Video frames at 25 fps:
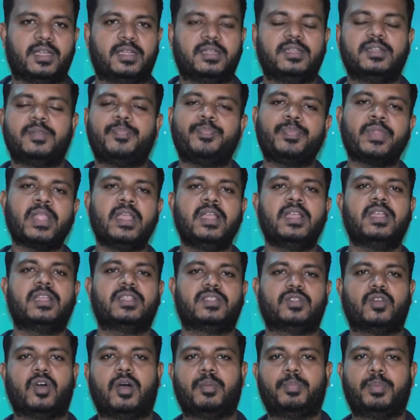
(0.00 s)
இருக்குது
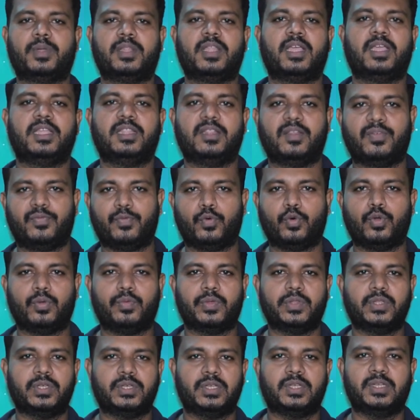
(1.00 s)
ஸோ அப்போ தான் இந்த ஃபோன்
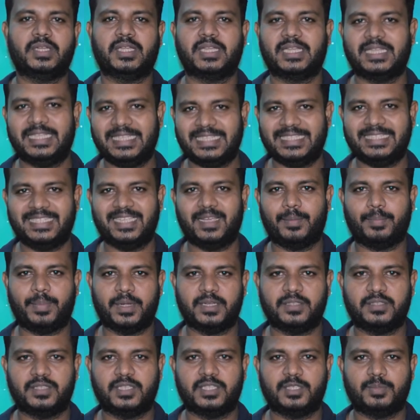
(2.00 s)
வந்துட்டு நீங்கள் ஈஸியாக
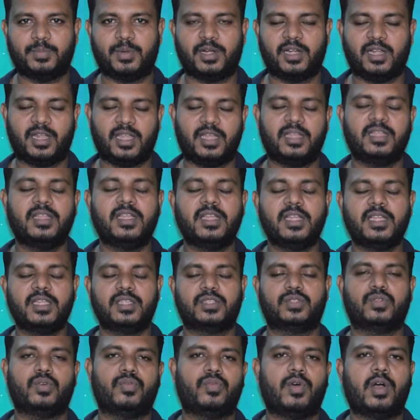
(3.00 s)
பர்ச்சேஸ் பண்ணலாம்
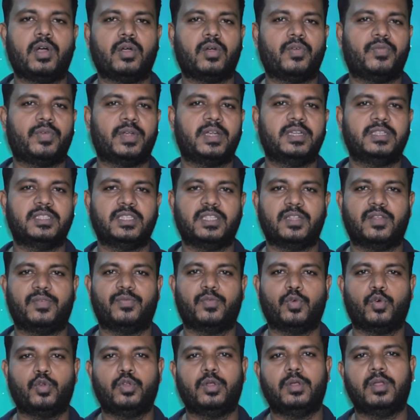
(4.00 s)
ஸோ வாங்க ஃப்ரெண்ட்ஸ் இந்த
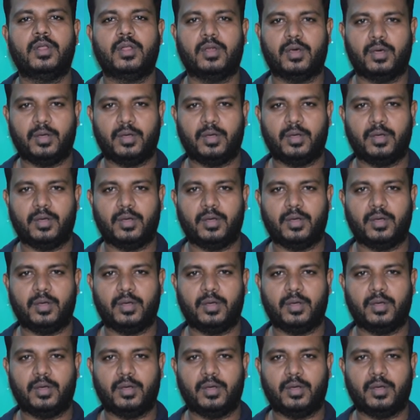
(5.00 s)
ஃபோன்